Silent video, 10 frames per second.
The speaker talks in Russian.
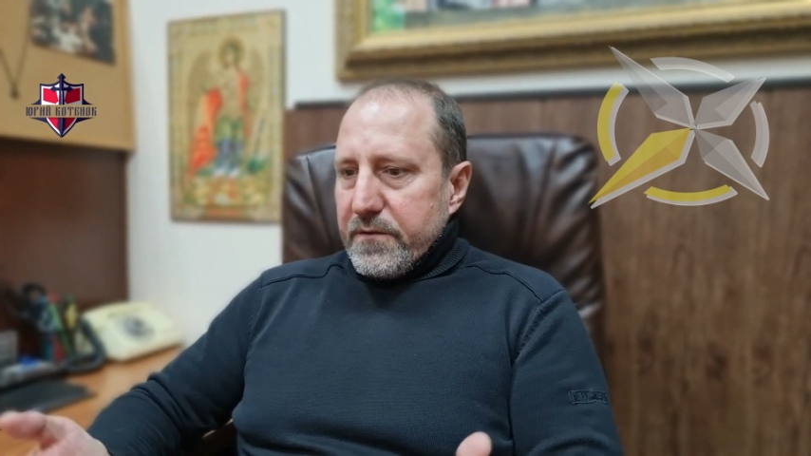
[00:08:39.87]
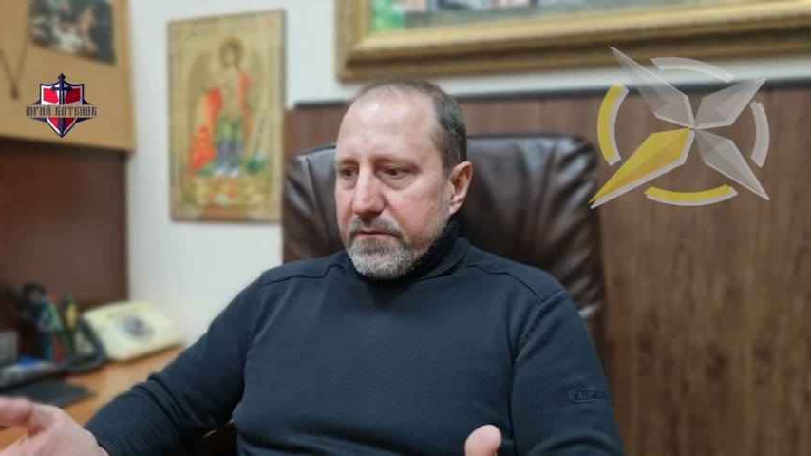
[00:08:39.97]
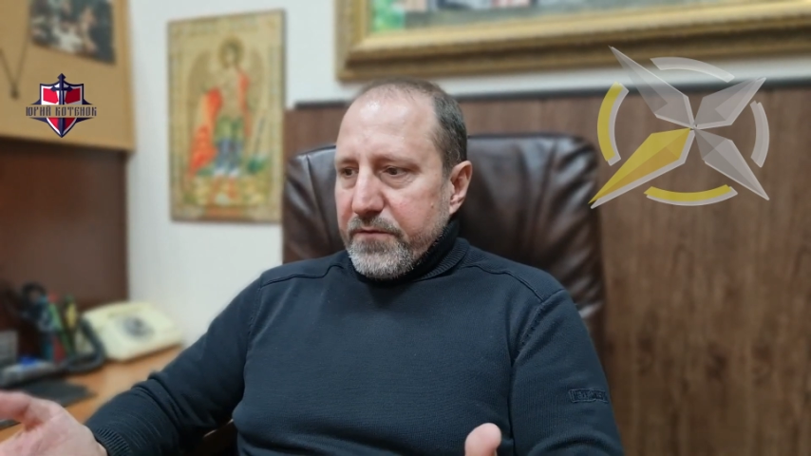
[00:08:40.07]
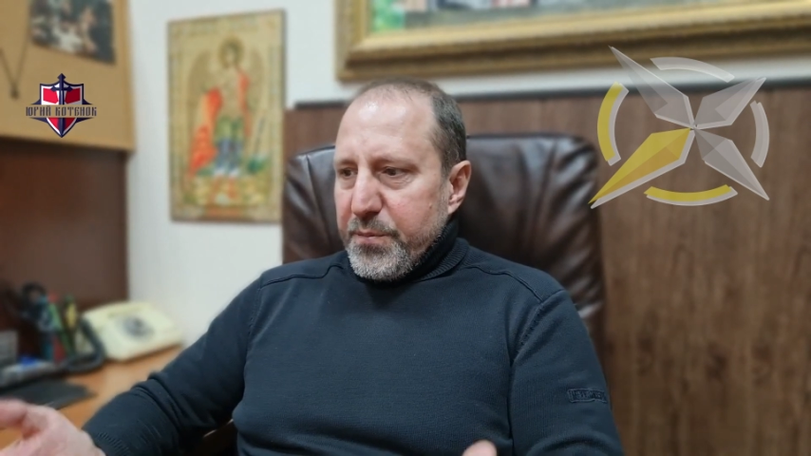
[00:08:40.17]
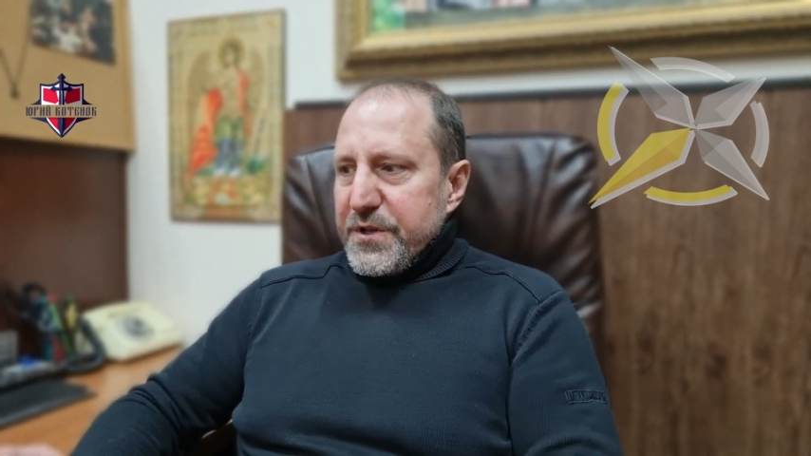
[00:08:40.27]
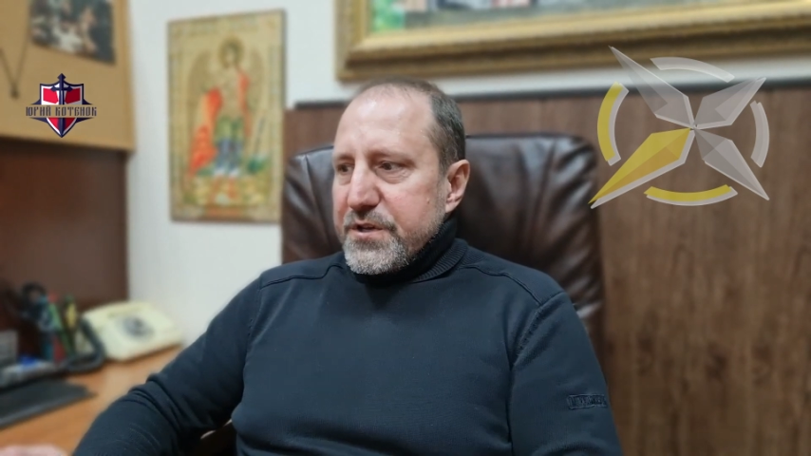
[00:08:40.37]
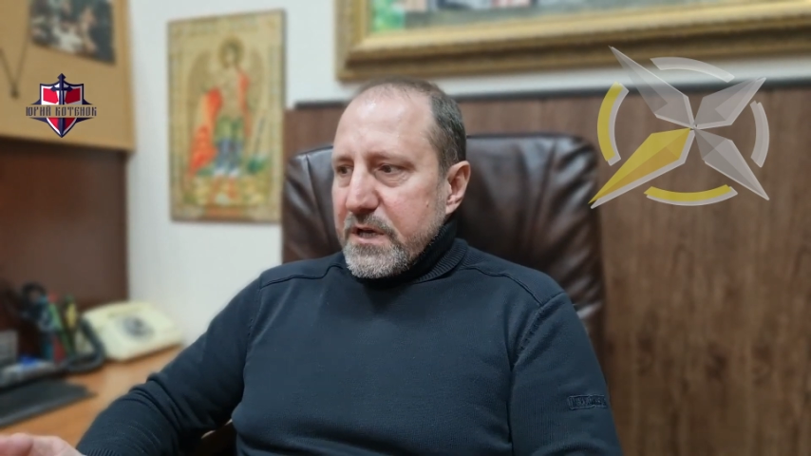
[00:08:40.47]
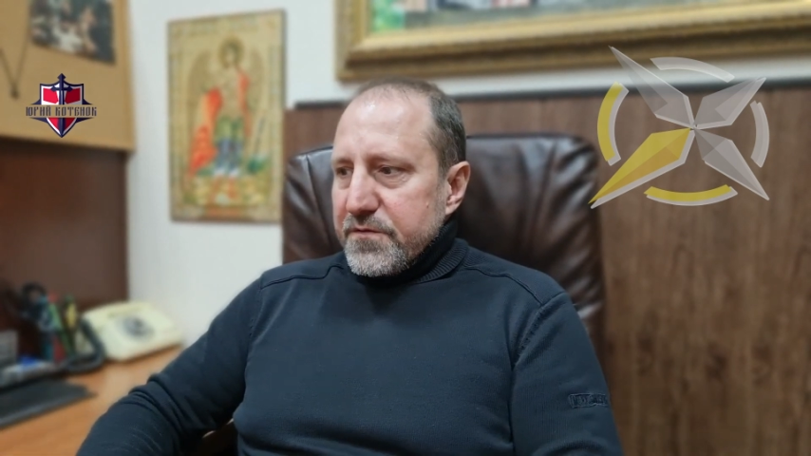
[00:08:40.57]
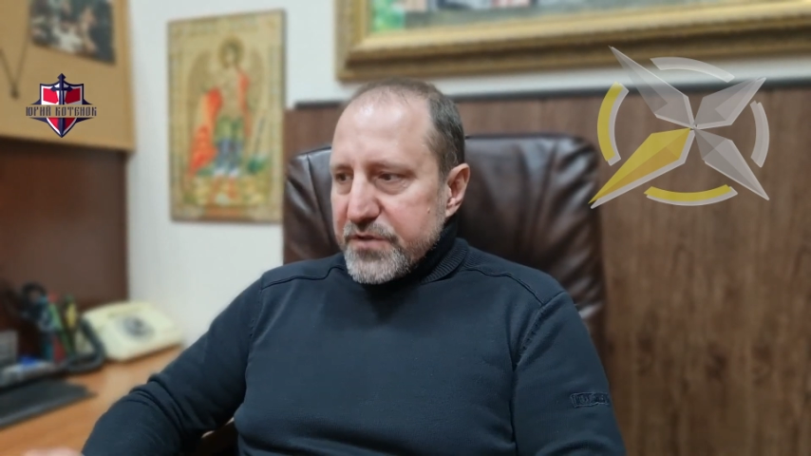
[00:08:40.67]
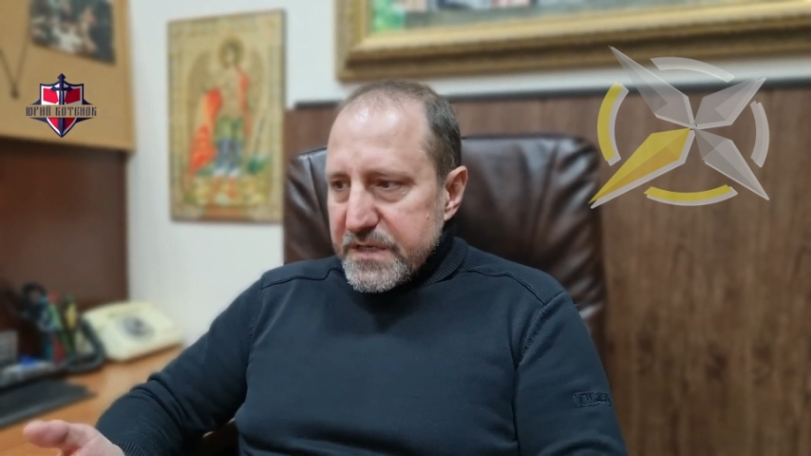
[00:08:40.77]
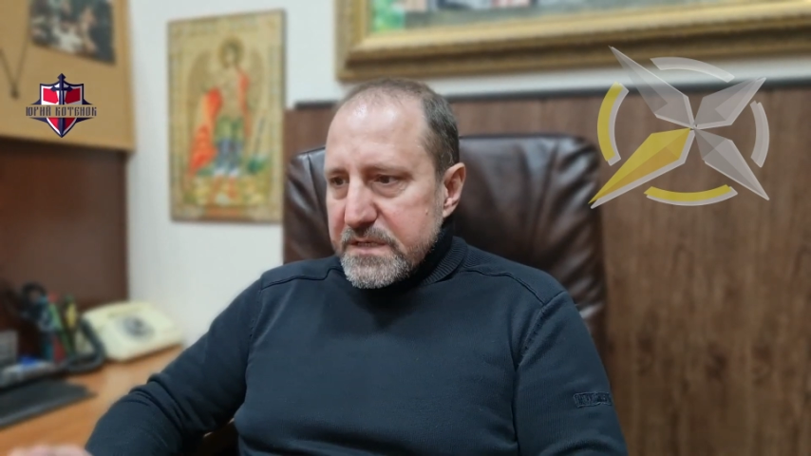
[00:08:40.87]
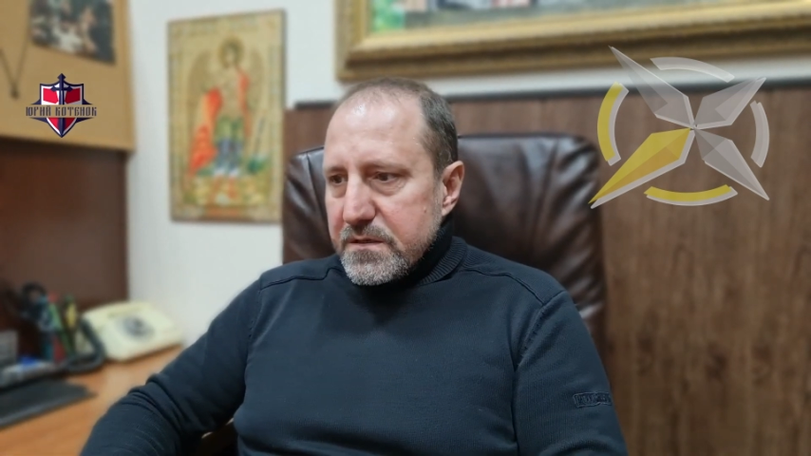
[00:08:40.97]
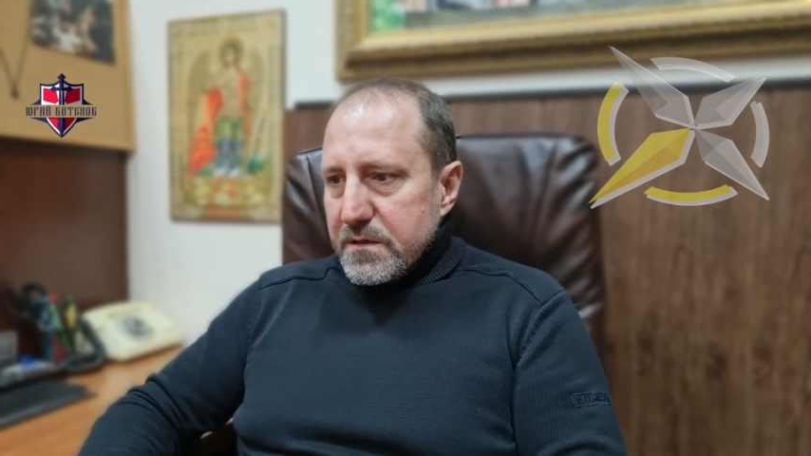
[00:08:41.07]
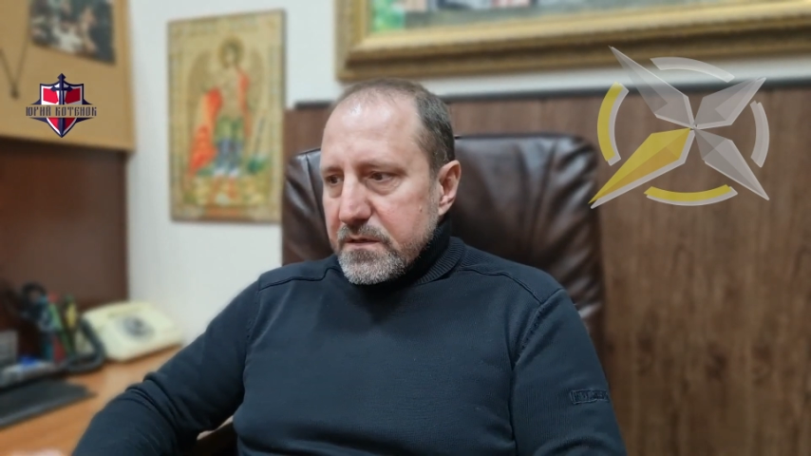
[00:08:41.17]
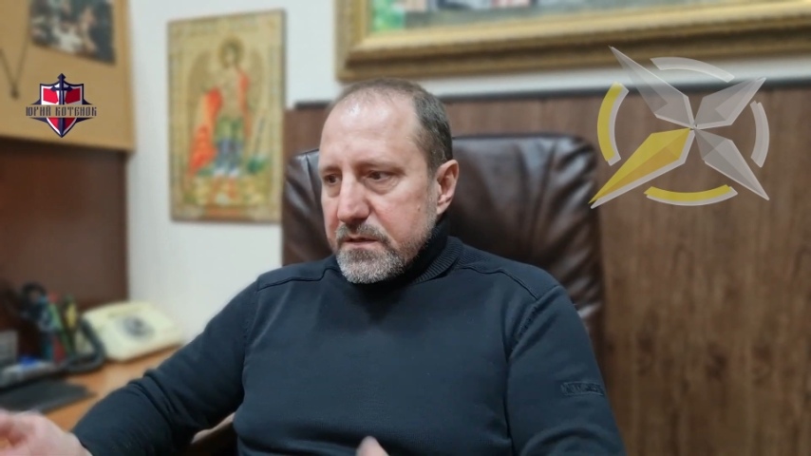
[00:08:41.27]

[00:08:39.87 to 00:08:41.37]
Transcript: воплощать в жизнь